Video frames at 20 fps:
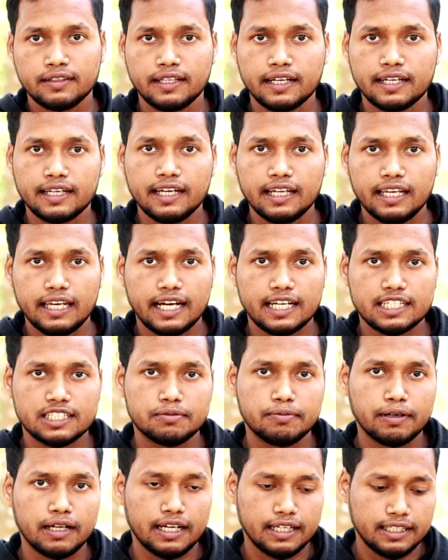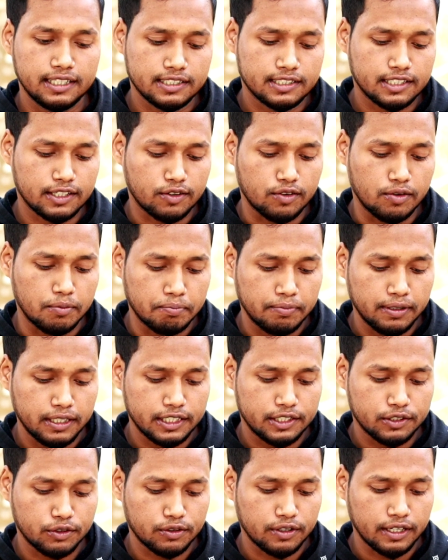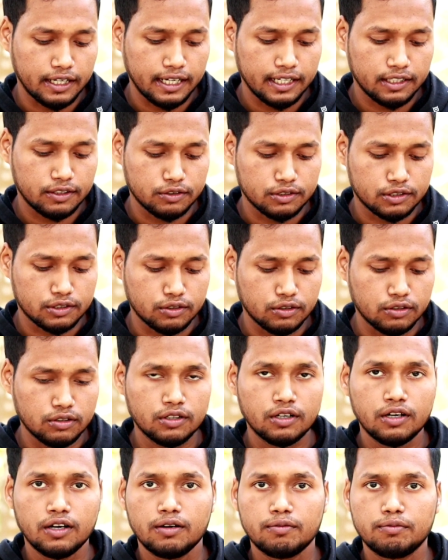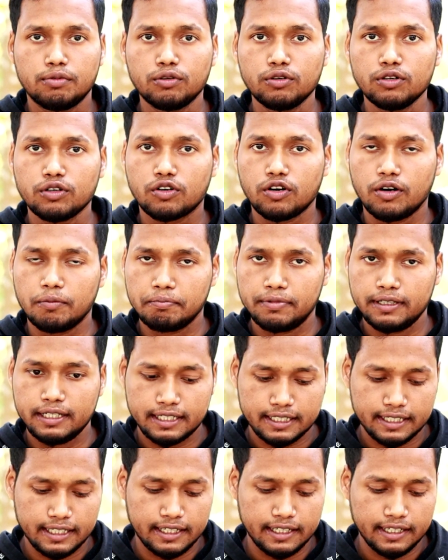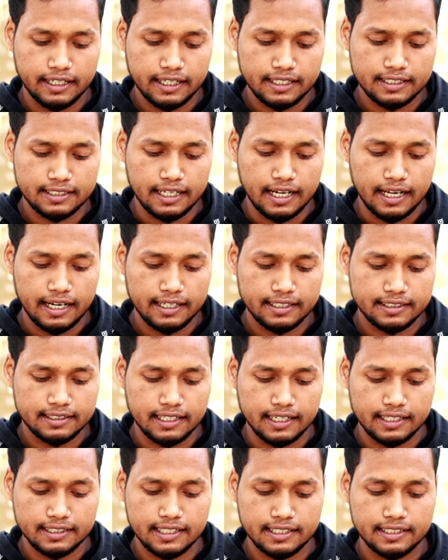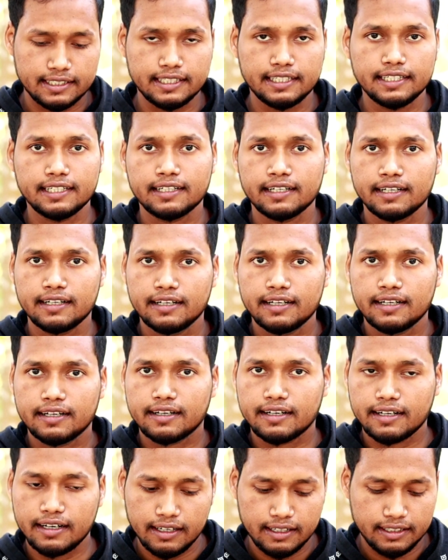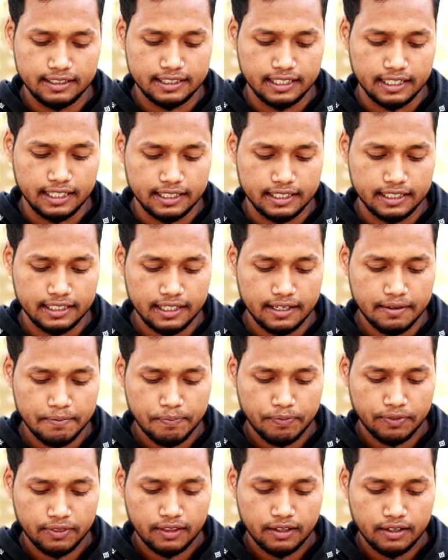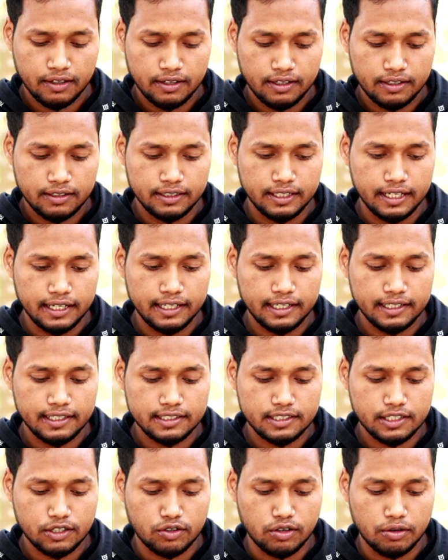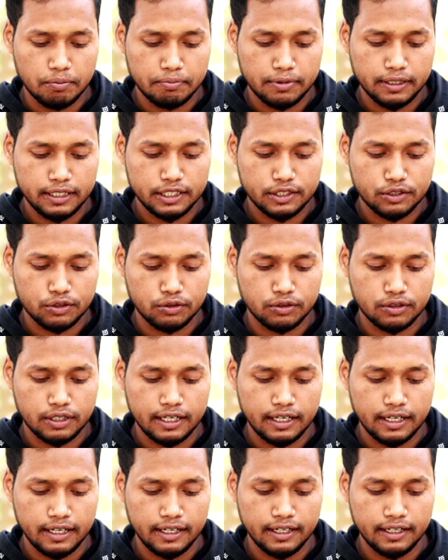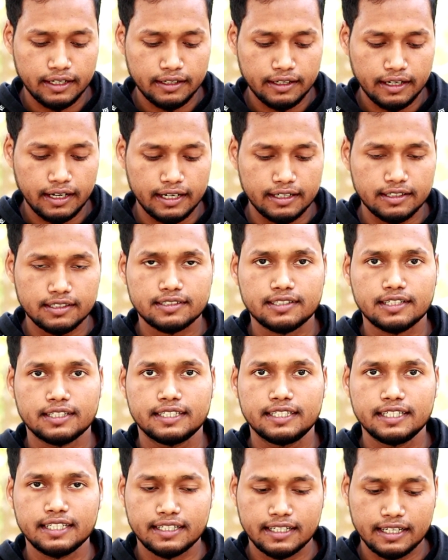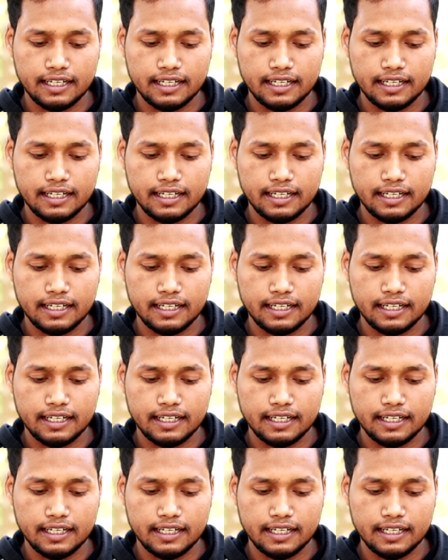देखिए लास्ट वाला इधर से कंप्लीट हो रहा है तो इसको फुल कंप्लीट करिएगा सारे इस तरीके से टिक कर लीजिएगा ठीक है देखिए इधर से कंप्लीट हो रहा है एंड इसे टिक